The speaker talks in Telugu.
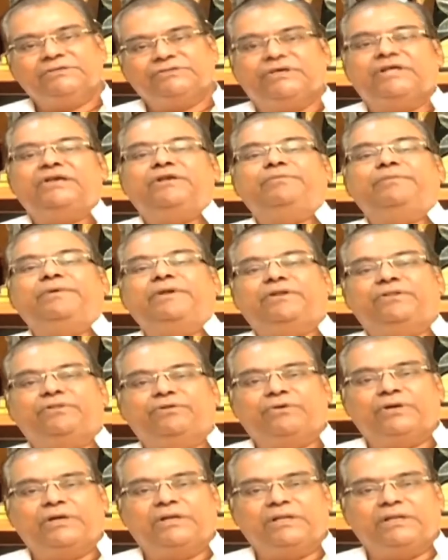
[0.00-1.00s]

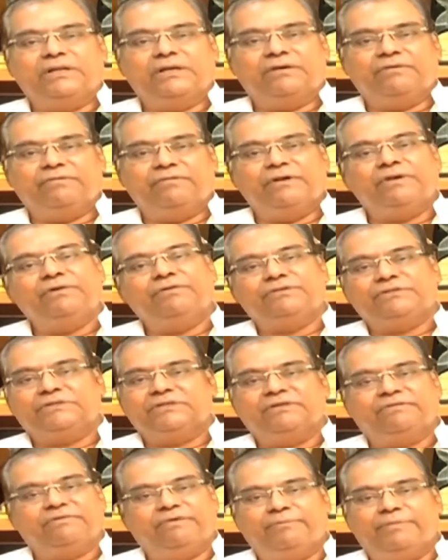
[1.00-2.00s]
సెంటిమెంట్తో కలిగినటువంటి ఒక
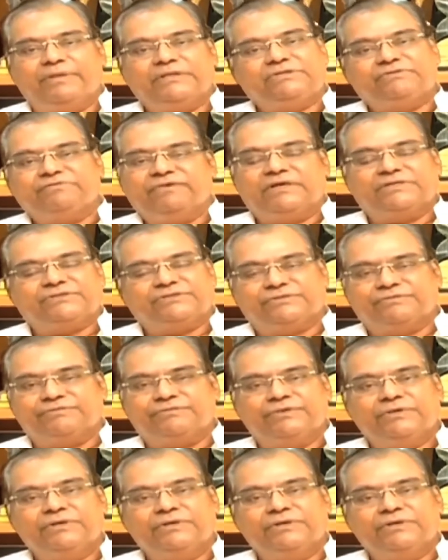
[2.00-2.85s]
చిన్న మంచి వేషం